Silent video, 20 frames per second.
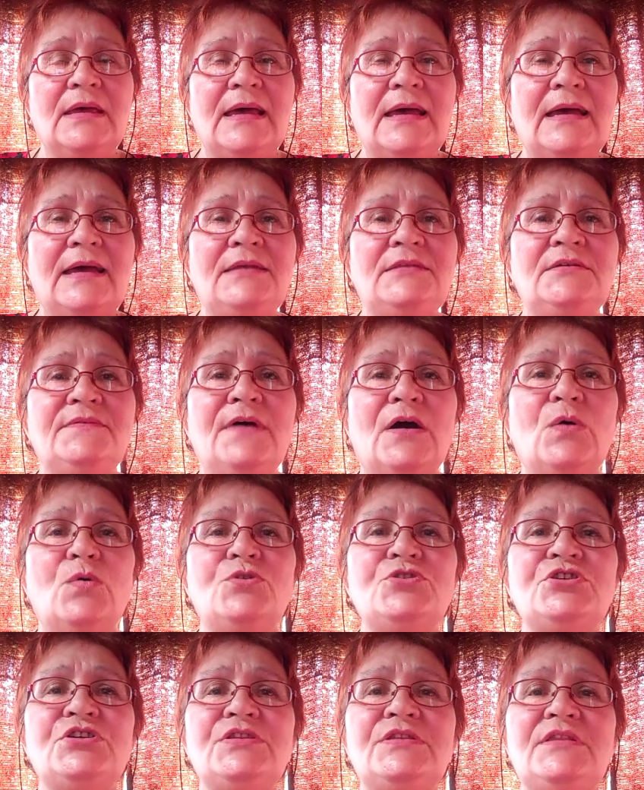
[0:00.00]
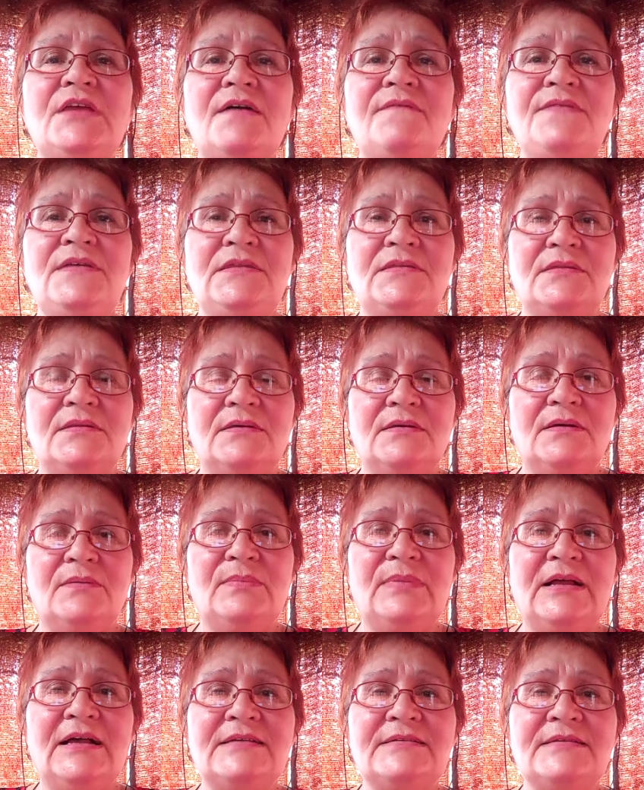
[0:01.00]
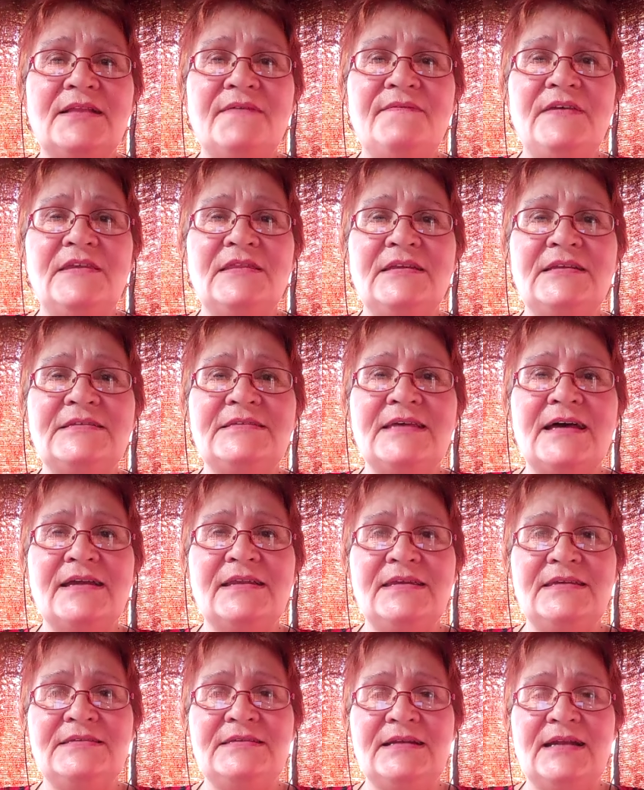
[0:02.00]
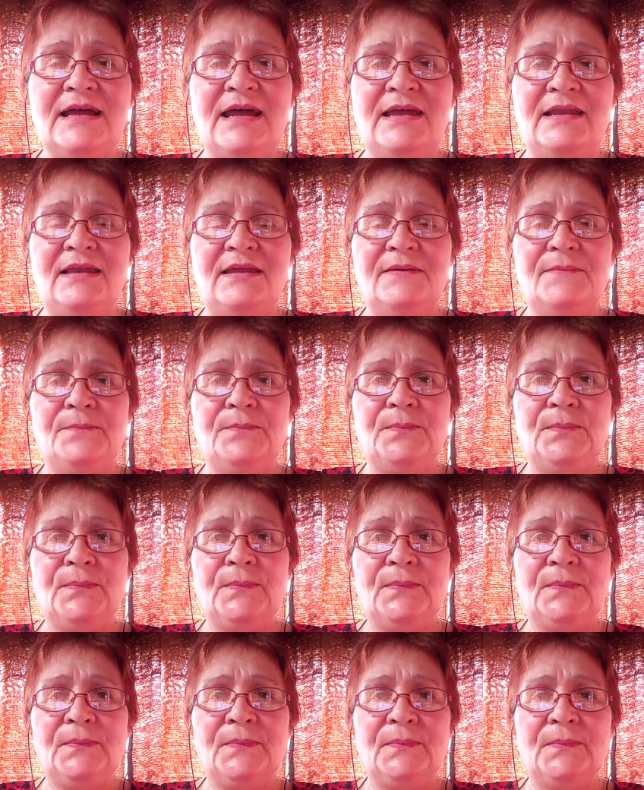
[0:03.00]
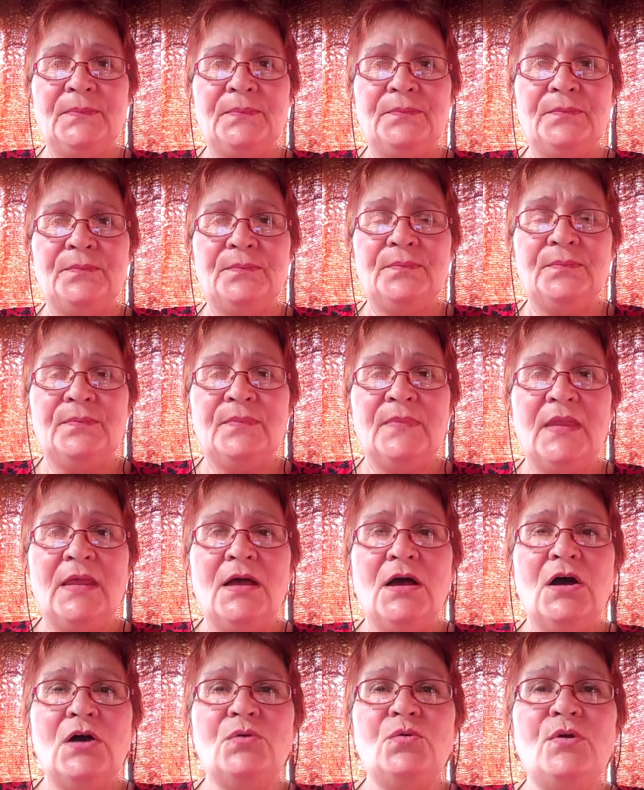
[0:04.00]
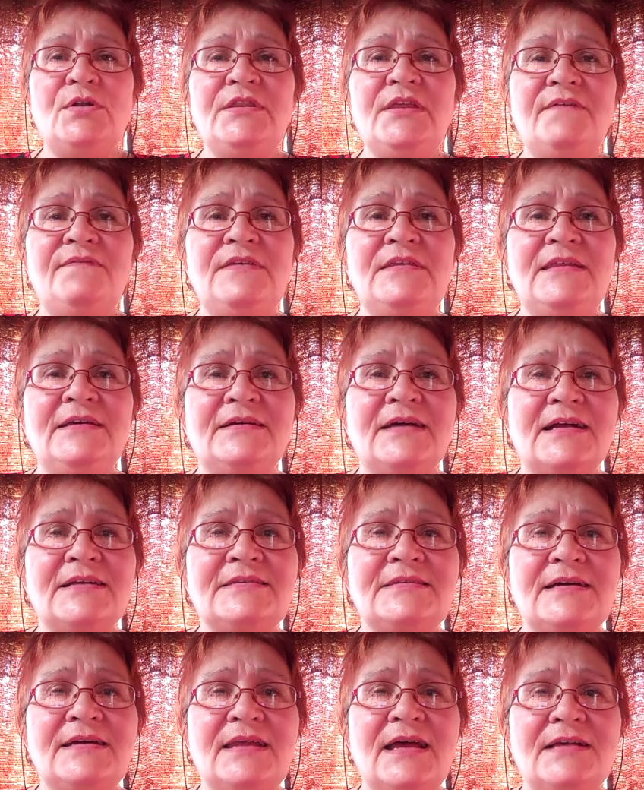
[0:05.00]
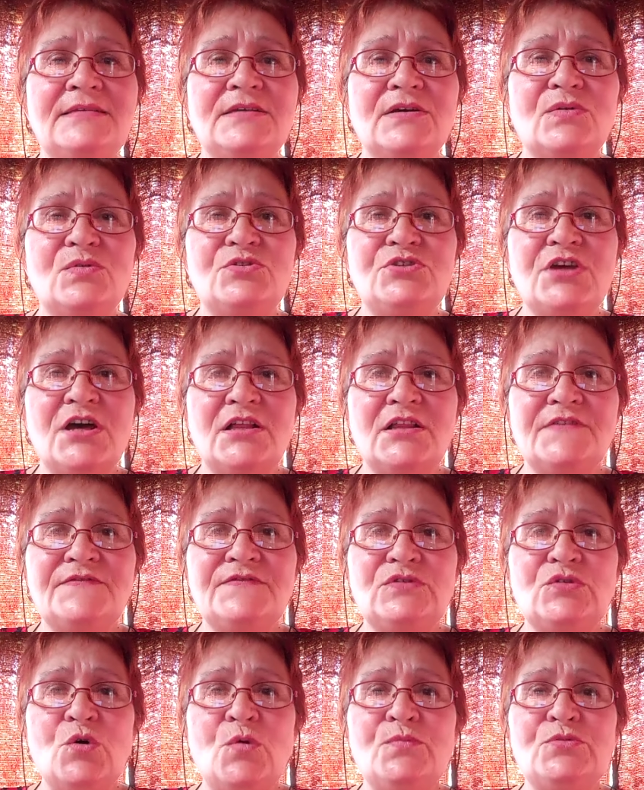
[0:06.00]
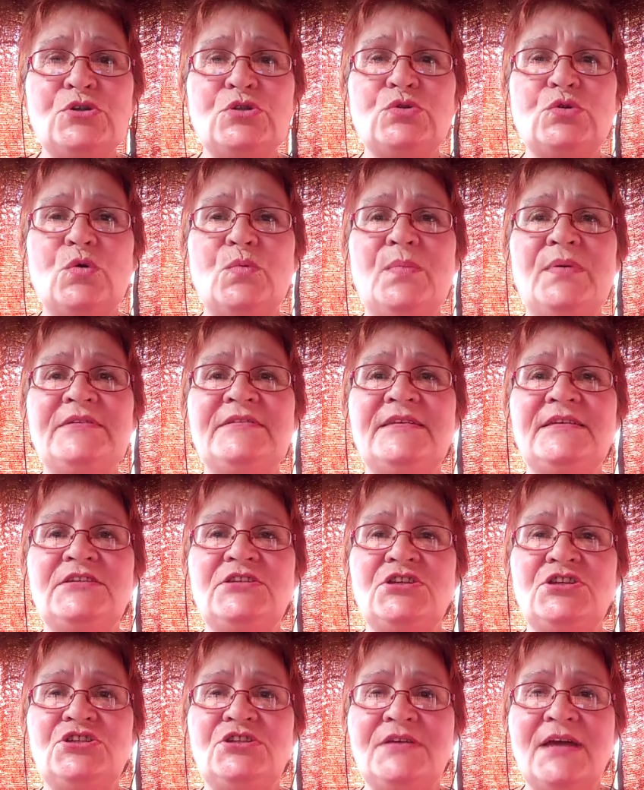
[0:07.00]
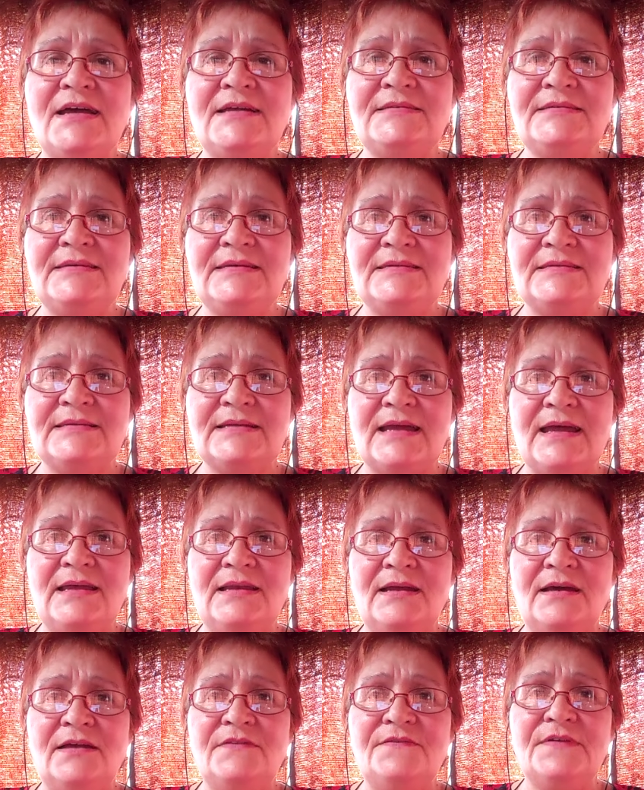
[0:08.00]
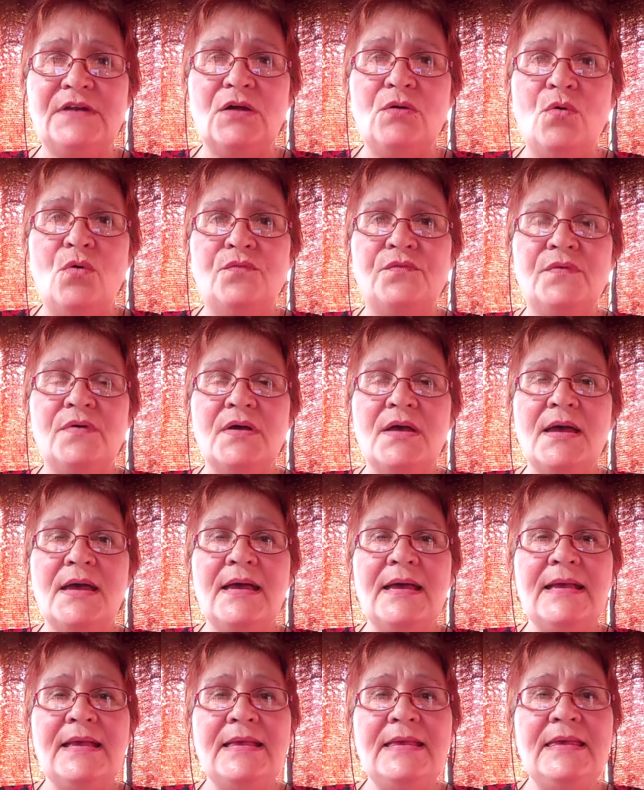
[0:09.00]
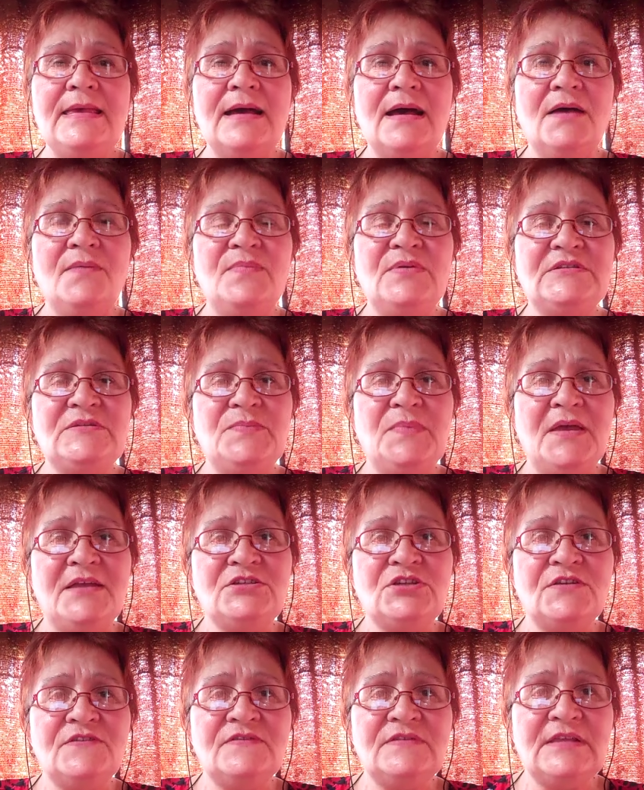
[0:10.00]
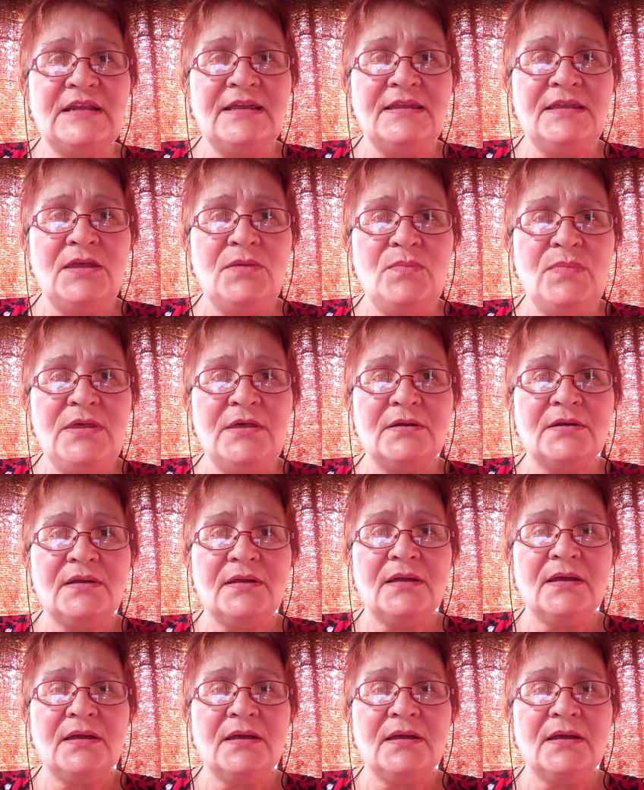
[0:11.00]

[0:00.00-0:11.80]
Этого хочет Давид, благословенный царь Израиля. Роль Давида как царя заключалась в том, чтобы защищать Израиль от врагов и обеспечить стране мир.